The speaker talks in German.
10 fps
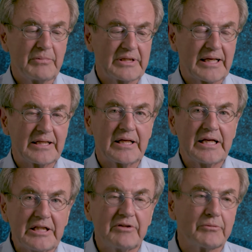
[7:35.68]
mit einer
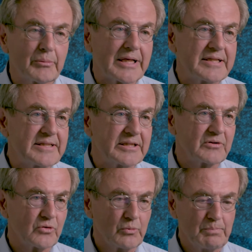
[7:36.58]

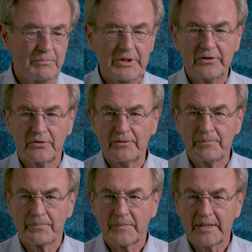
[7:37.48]
individualisierten Gruppenbindung.
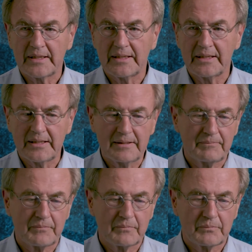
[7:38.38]
Die
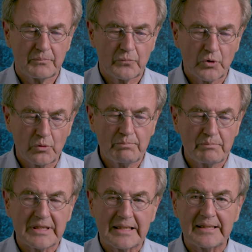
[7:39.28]

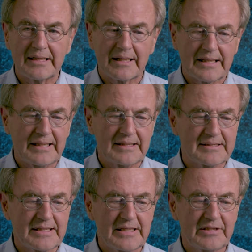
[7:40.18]
Gruppenmitglieder erkennen
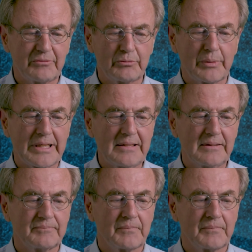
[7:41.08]
sich individuell.